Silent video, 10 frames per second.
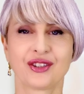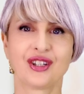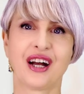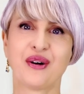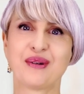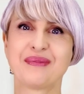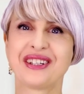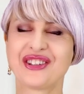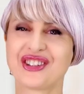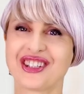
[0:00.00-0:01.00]
Ciao
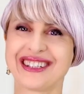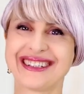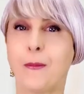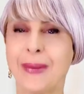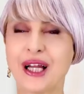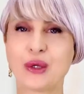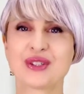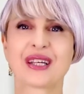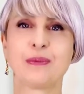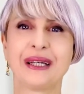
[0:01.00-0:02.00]
amici, ma lo
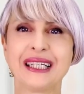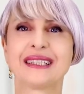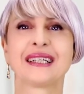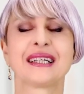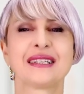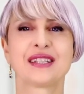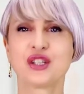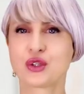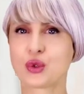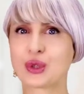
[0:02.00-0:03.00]
sapete che
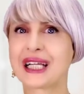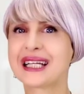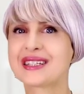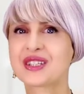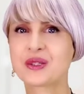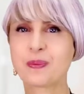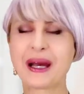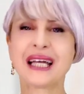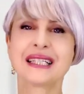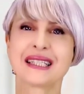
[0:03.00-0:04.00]
esistono delle
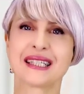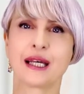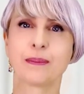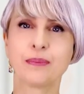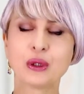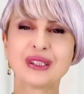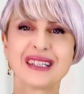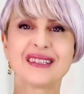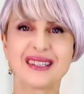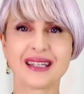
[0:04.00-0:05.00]
spezie
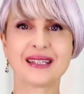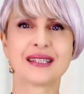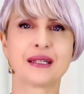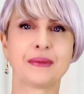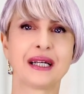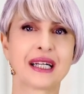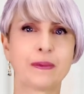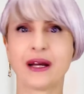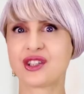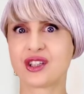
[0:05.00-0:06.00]
potentissime
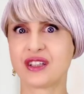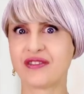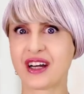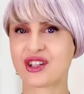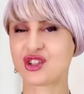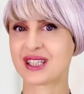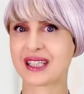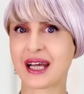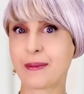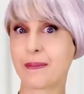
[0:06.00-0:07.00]
capaci di farci
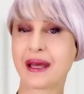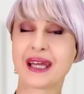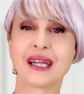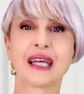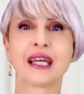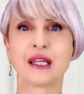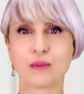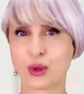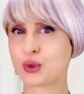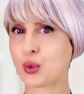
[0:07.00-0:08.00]
stare bene
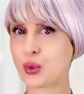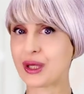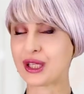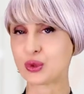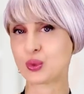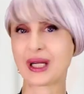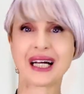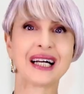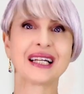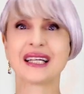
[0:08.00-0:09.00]
in modo
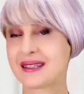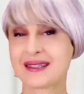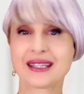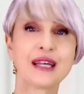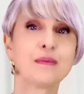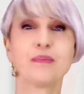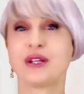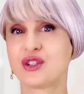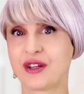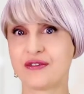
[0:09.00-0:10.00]
naturale,
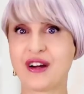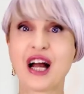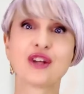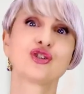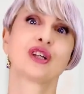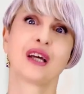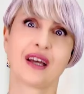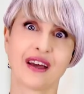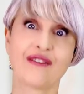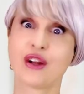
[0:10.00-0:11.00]
semplice, facile
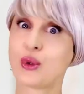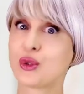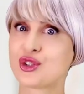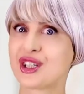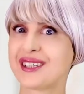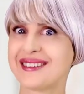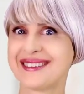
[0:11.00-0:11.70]
e veloce?